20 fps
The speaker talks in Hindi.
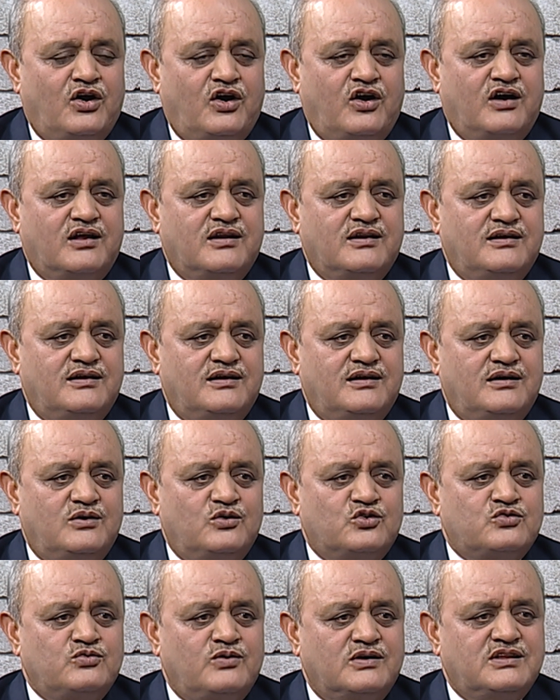और
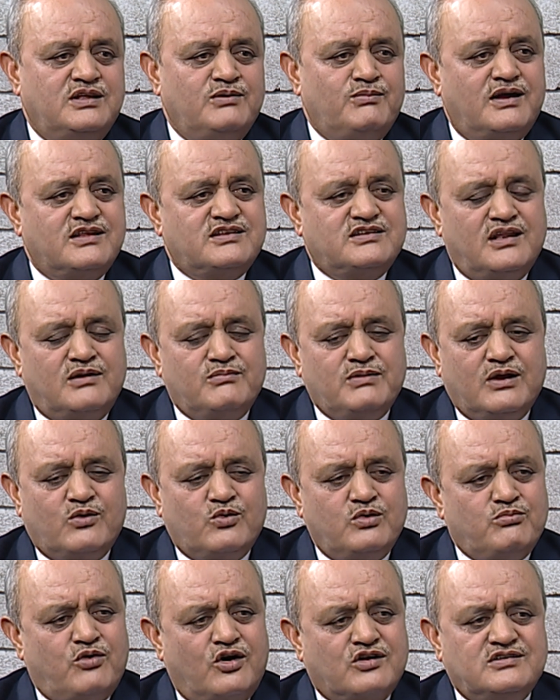उस वक्त हिमाचल में
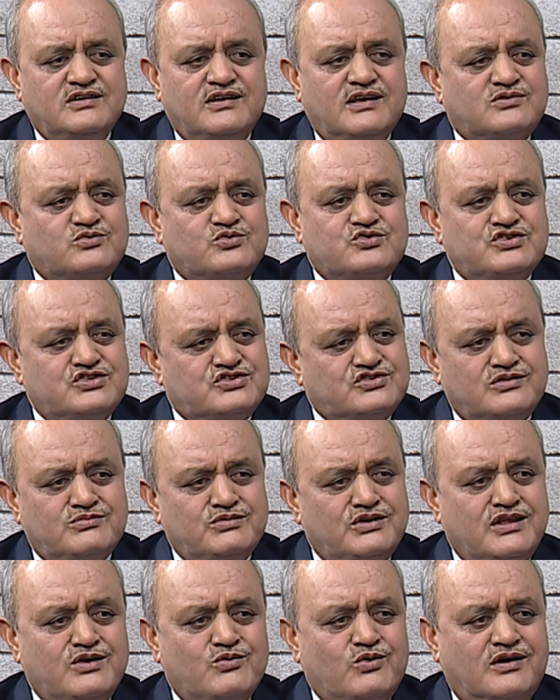कोई बॉक्सिंग एसोसिएशन
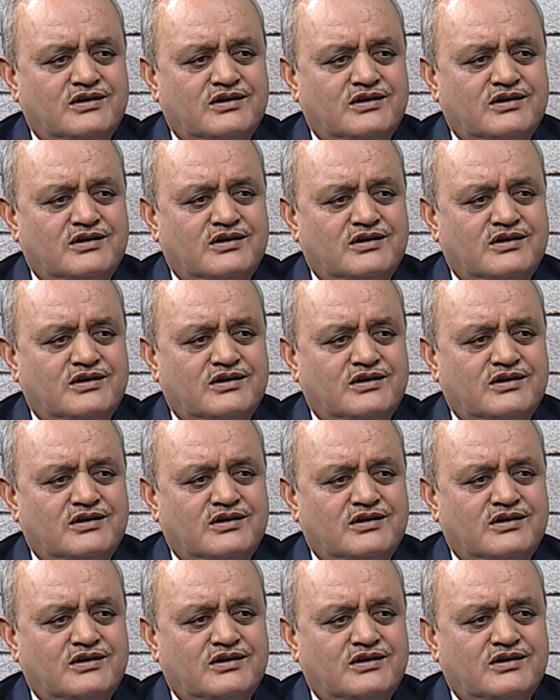भी नहीं हुआ